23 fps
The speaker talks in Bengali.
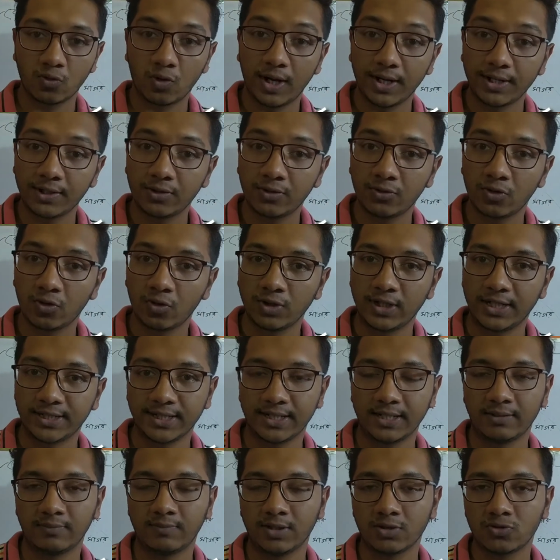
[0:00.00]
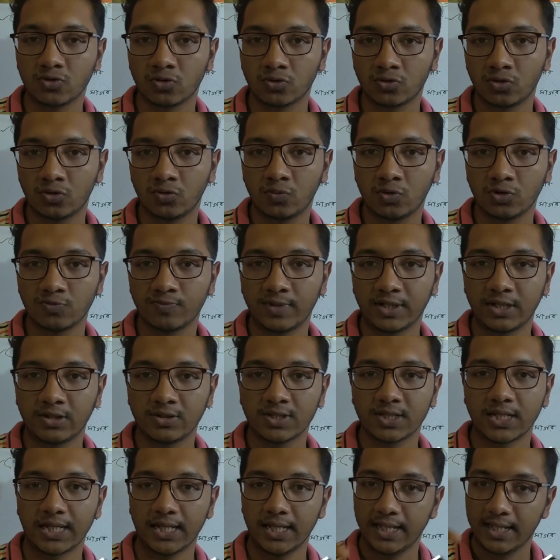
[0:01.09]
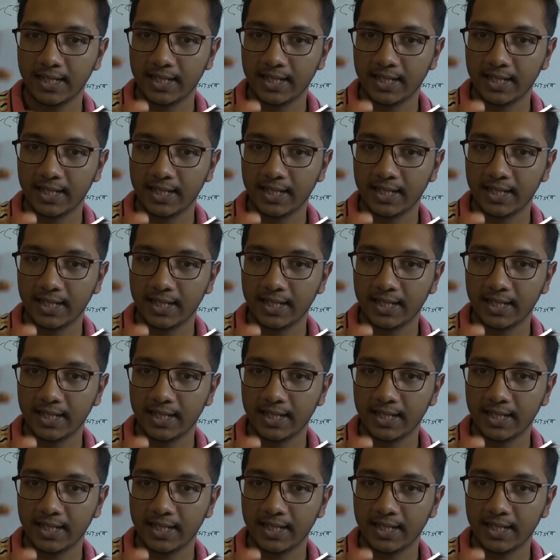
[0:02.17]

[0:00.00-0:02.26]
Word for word: কোয়াড্রো ল্যাটেরাল মানে চতুর্ভুজ মানে হচ্ছে